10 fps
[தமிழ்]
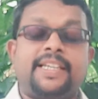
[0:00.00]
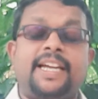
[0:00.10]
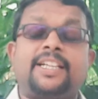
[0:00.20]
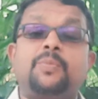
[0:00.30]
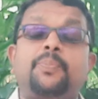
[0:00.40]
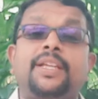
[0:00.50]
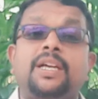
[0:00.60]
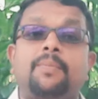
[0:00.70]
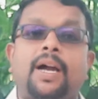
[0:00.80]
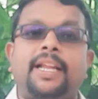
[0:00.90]
எனக்கு
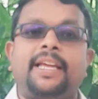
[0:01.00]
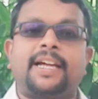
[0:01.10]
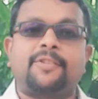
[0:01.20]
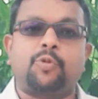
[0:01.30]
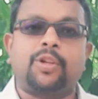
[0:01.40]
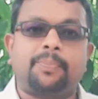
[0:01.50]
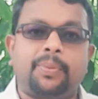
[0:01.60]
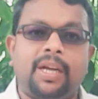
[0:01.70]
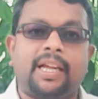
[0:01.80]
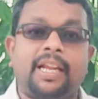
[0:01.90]
பிரியமான கற்றுடைய
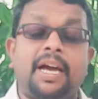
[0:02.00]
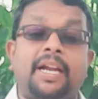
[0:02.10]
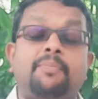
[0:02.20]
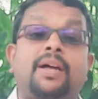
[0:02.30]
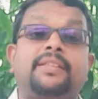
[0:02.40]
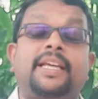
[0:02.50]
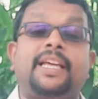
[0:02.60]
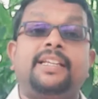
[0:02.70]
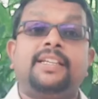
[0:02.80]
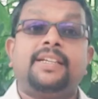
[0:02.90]
பிள்ளைகளே அன்பார்ந்த
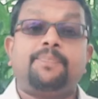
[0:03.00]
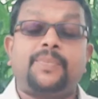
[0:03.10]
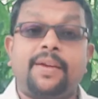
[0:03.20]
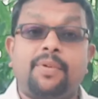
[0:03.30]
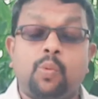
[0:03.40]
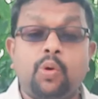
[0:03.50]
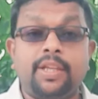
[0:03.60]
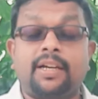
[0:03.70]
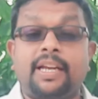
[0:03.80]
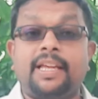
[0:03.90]
தேவ
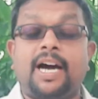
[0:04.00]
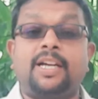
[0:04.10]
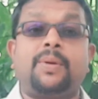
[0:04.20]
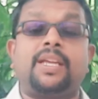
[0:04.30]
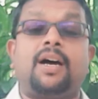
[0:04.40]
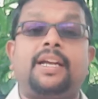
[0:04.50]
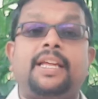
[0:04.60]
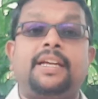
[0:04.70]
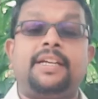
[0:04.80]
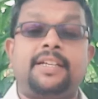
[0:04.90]
ஊழியர்களே அருமையான
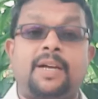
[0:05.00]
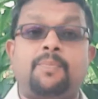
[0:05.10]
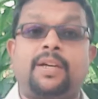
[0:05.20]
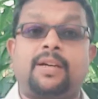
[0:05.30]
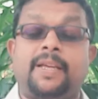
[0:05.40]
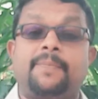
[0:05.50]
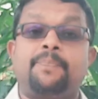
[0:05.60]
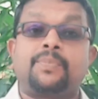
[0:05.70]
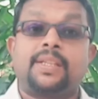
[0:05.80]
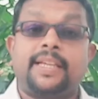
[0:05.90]
நண்பர்களே
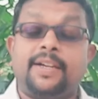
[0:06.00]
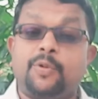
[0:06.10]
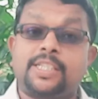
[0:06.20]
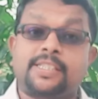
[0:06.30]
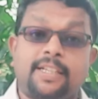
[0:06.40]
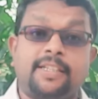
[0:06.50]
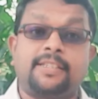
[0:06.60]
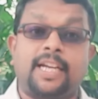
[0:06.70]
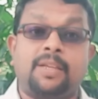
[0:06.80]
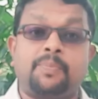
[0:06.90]
என்னுடைய
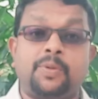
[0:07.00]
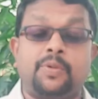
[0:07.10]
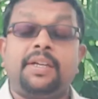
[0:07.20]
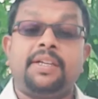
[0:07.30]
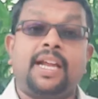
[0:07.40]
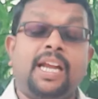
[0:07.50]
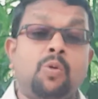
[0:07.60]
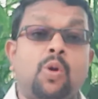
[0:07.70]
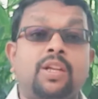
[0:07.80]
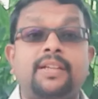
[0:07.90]
செய்தியின் தலைப்பு நல்
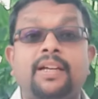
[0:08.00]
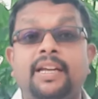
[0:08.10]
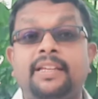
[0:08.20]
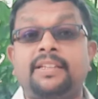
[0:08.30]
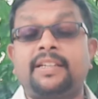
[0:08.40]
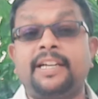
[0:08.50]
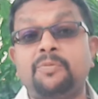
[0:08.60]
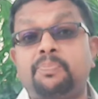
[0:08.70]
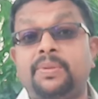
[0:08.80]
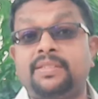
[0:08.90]
ஒழுக்கங்களை
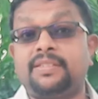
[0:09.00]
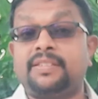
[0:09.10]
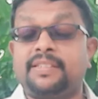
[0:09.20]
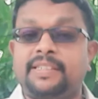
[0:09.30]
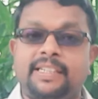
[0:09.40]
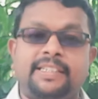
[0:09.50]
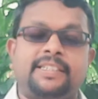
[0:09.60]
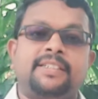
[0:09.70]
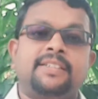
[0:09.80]
கெடுப்பது எது